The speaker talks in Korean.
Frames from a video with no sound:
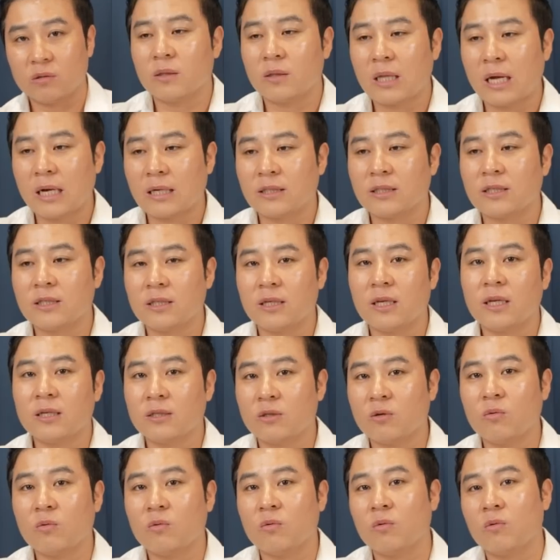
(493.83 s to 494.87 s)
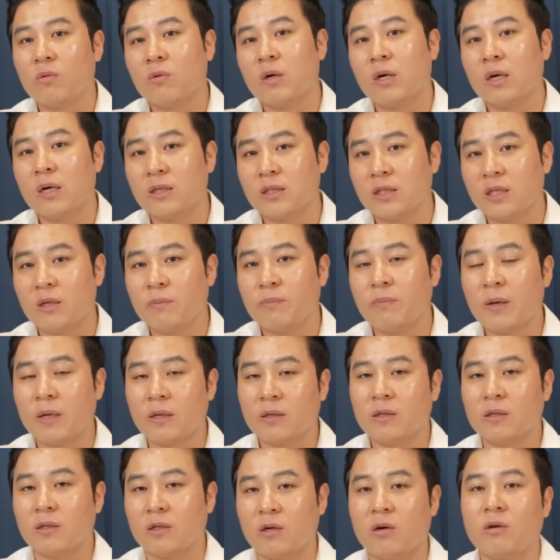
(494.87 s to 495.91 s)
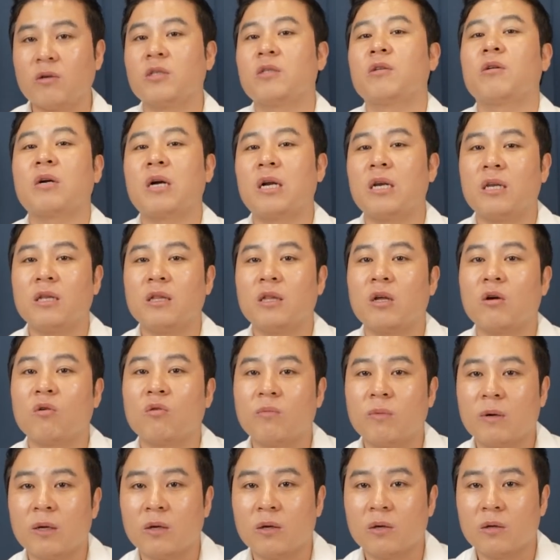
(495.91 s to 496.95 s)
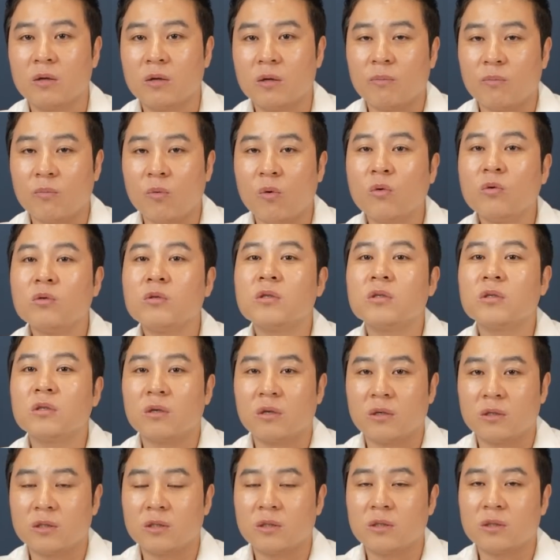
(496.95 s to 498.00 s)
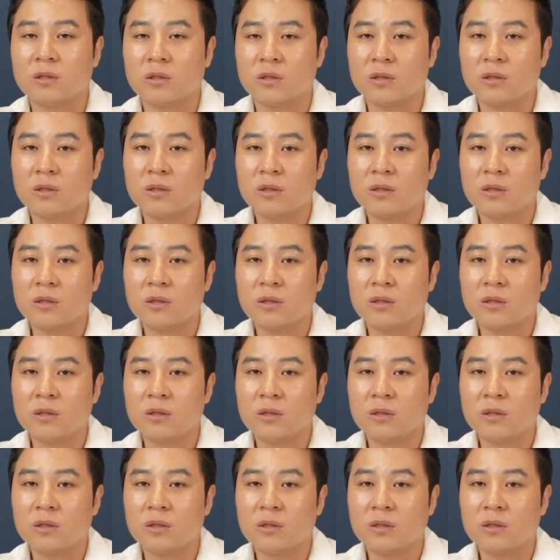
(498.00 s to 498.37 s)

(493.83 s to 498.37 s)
당신의 성공과 실패는 여기서 갈린다고 봐요. 모든 것은